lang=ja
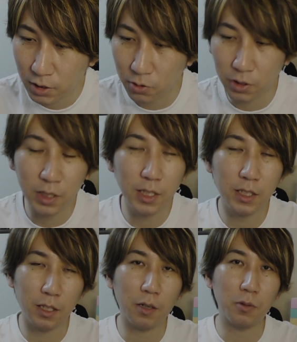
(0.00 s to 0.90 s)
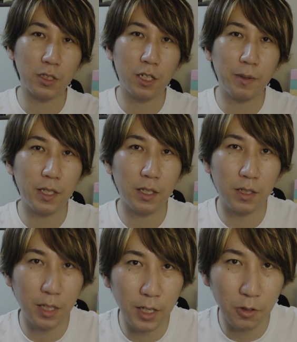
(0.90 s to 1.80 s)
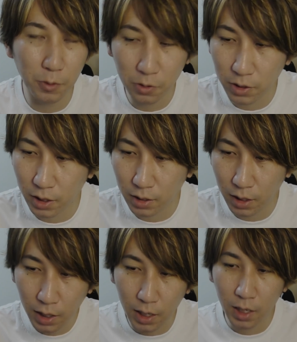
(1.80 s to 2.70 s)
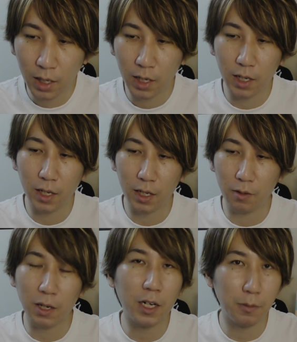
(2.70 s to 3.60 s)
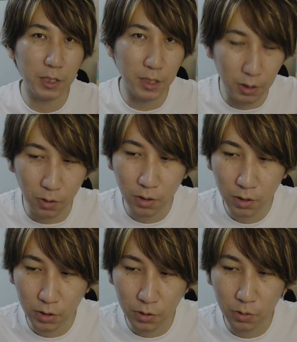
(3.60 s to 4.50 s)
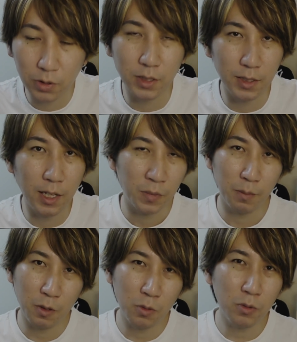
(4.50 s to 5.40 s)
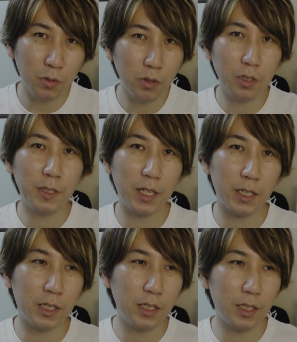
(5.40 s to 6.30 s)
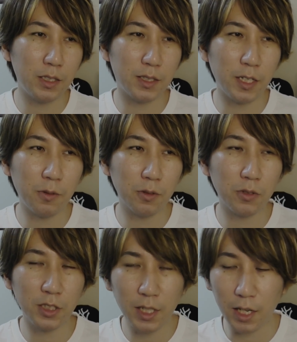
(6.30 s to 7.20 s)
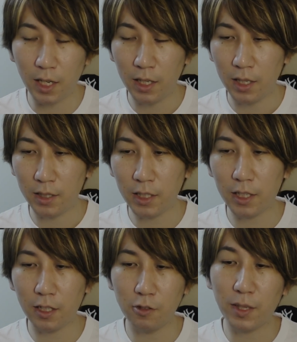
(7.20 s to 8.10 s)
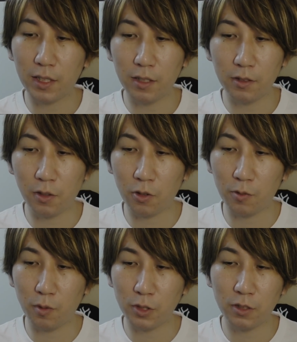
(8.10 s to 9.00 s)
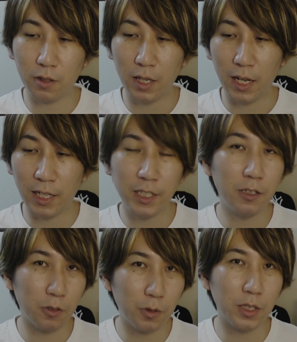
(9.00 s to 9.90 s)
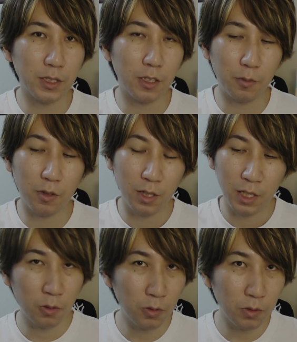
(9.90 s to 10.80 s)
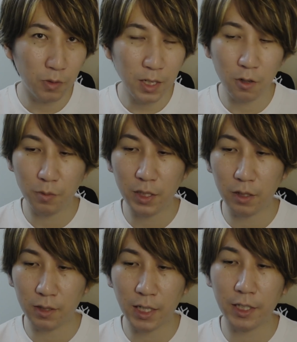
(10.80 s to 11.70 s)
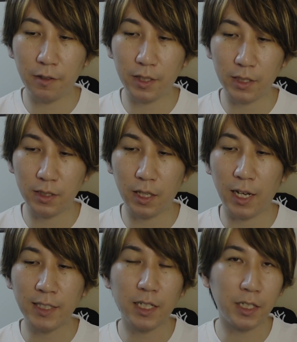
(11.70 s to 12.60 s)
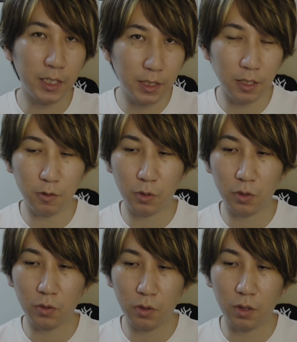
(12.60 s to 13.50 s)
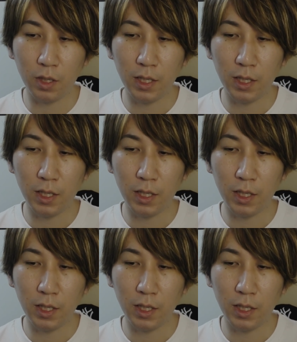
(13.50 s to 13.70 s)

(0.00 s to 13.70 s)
ちょっと気になってねこう調べてって読み解いていったらあ分かりましたということですね、まあ、本当の意味で金銀財宝として何かが埋まってるってことももちろんありえると思うんですけどもこの和歌を見ている限りはですね朝日っていうものと、